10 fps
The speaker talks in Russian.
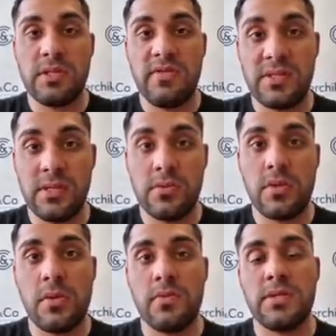Если
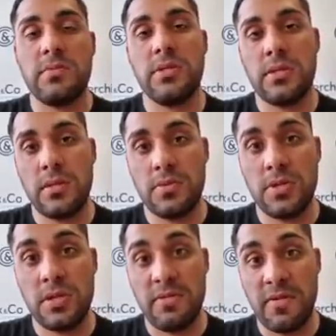возникнут они у вас, обязательно
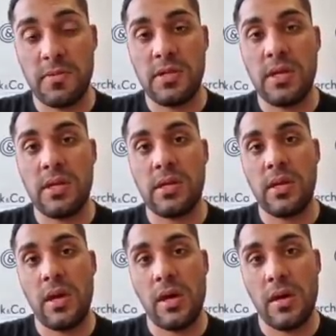пишите в комментариях.
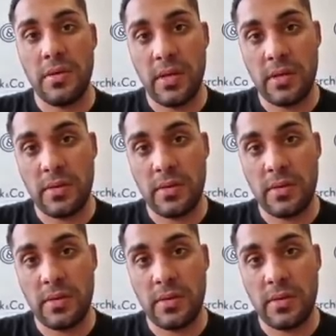Я их